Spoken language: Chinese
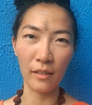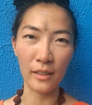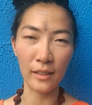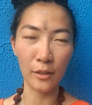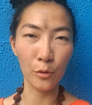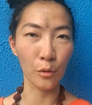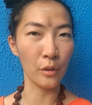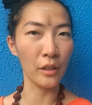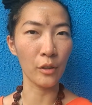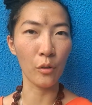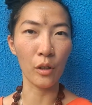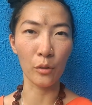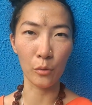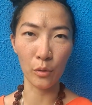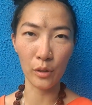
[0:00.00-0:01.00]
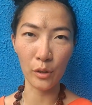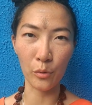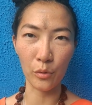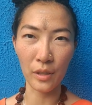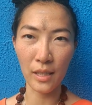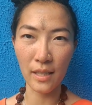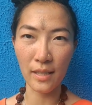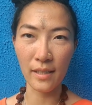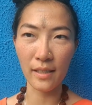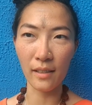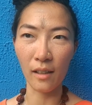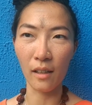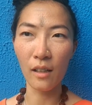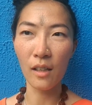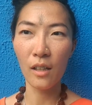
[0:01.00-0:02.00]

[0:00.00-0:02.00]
以及群里有很多这种信息了，